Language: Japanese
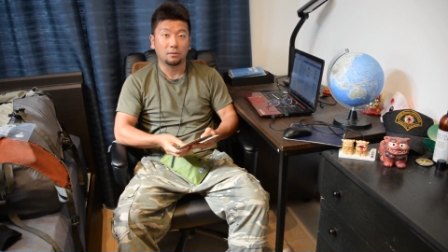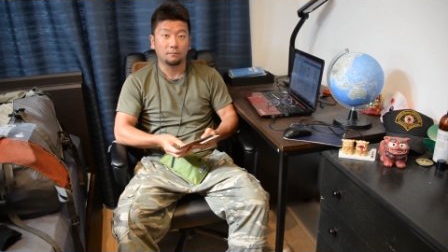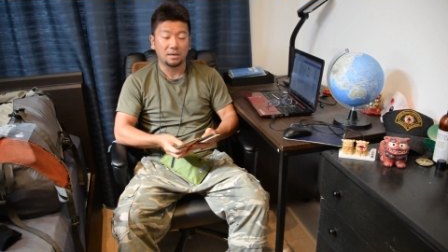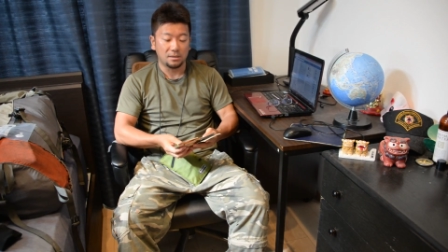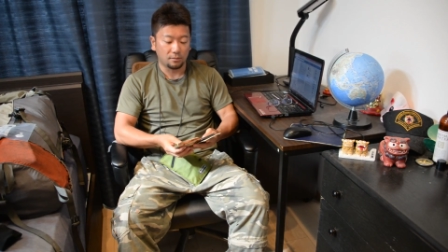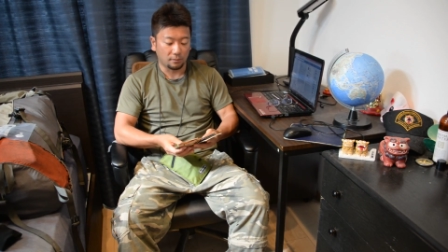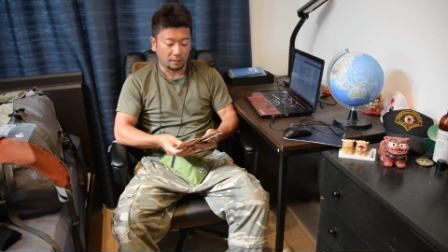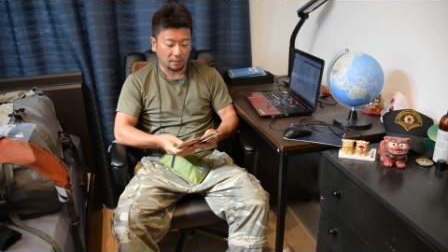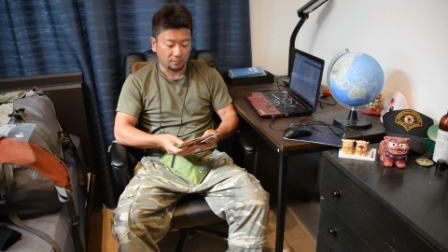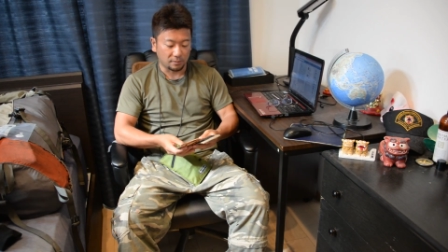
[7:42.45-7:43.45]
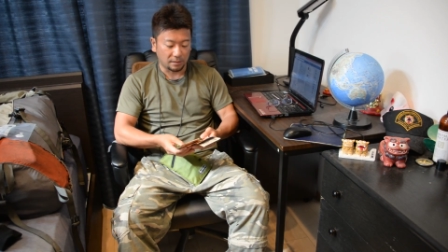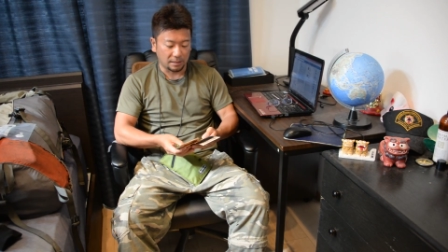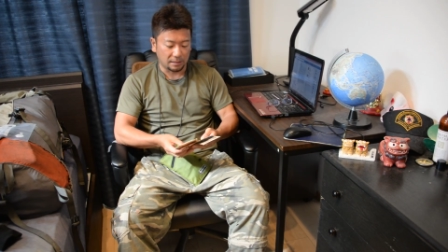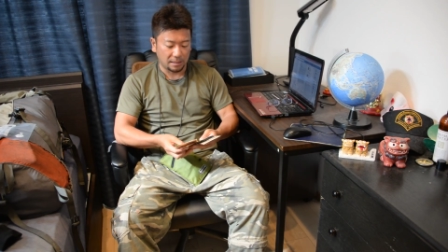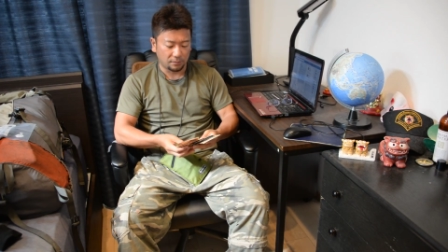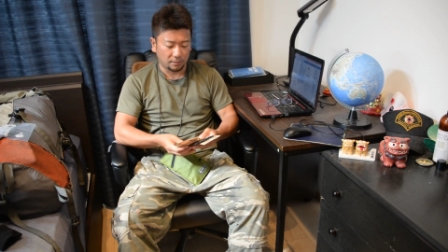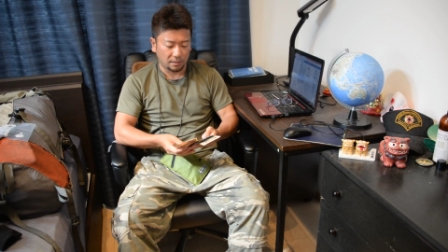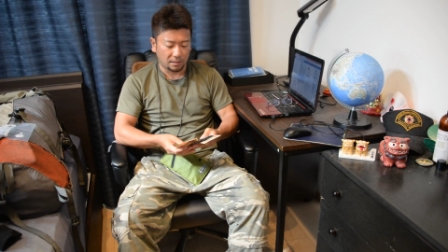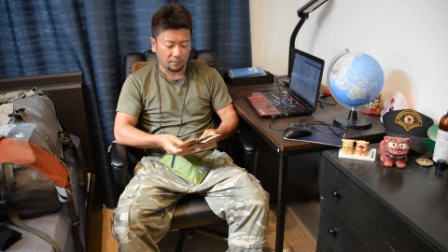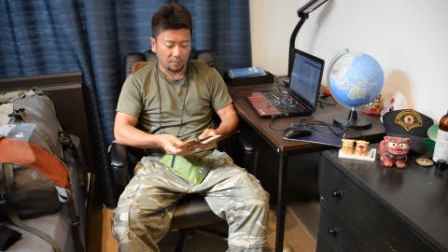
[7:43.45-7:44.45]
まあ、ユーロの方が多分ね、レート
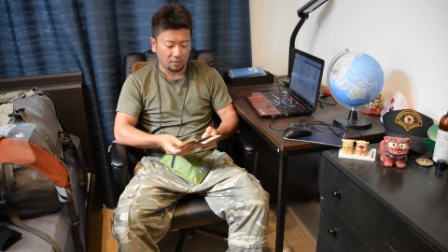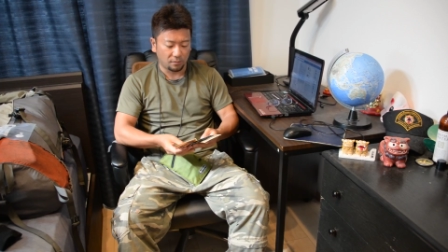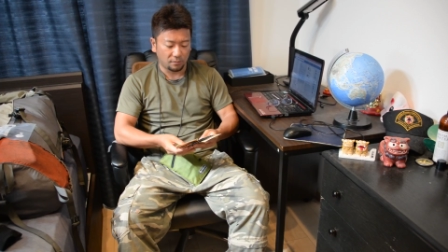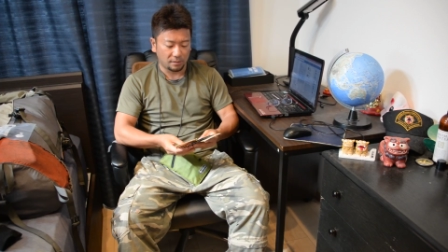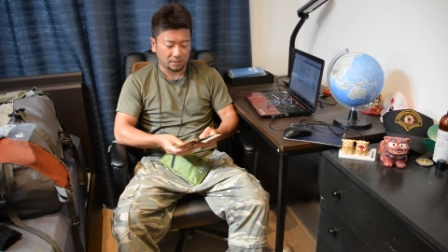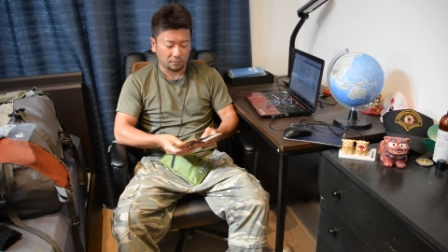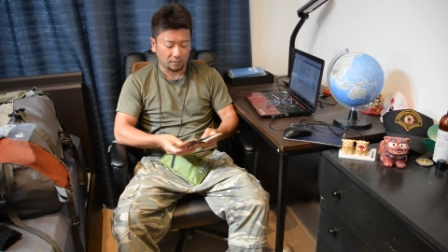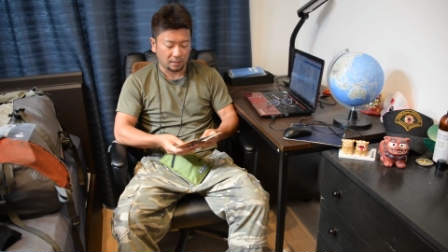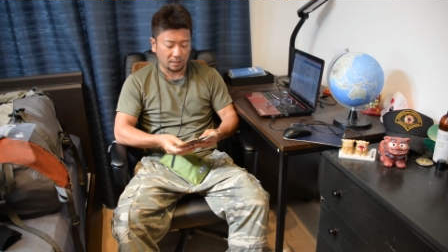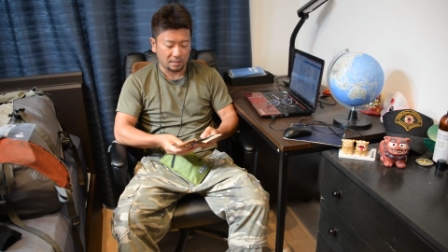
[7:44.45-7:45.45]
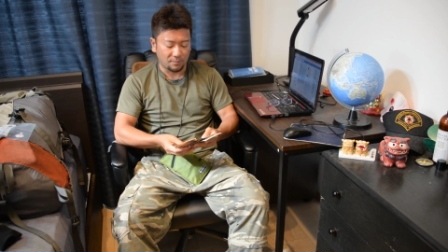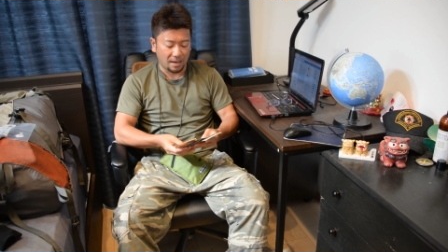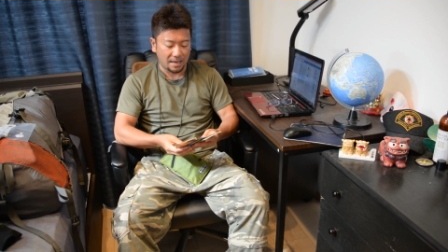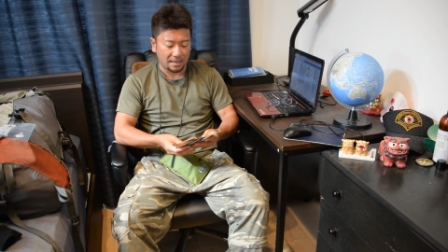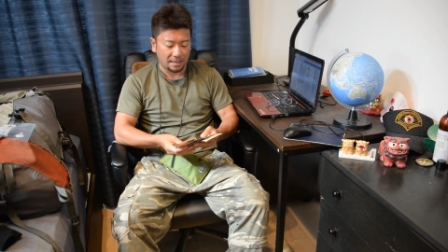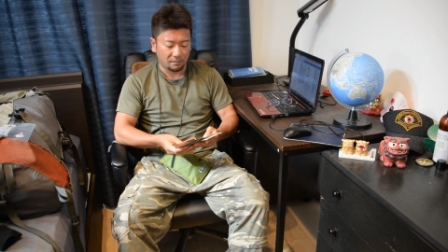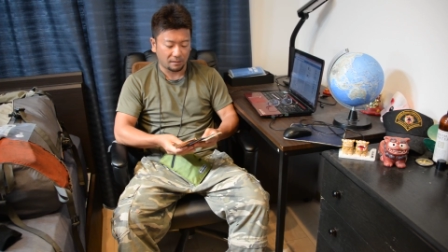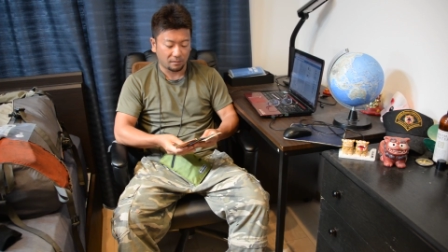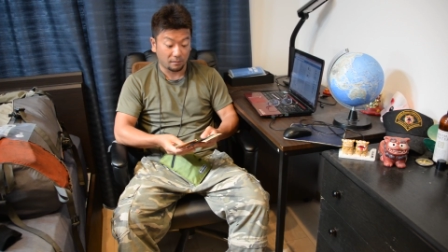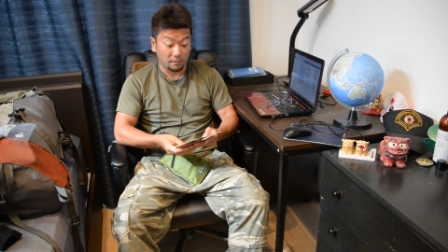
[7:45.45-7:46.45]
的には米ドルはちょっとかなり今円安
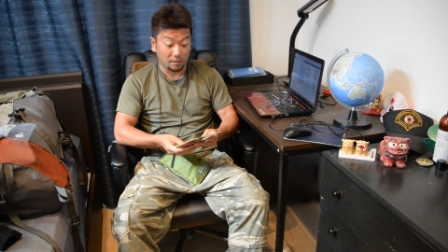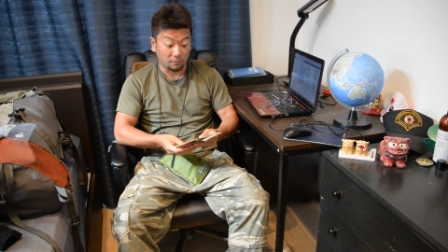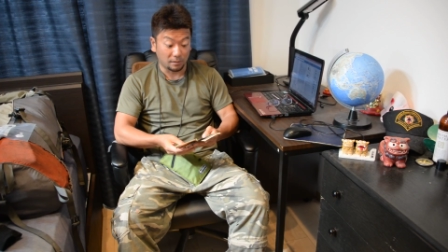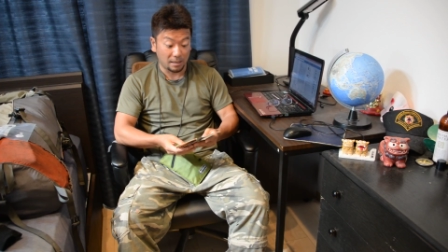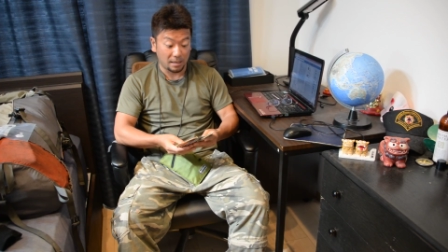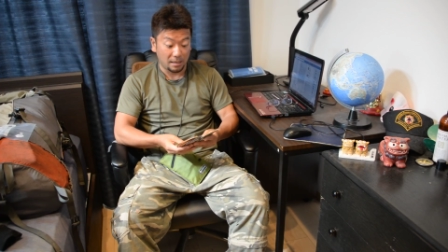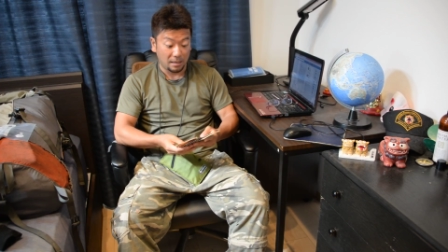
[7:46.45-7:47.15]
が進んでるので、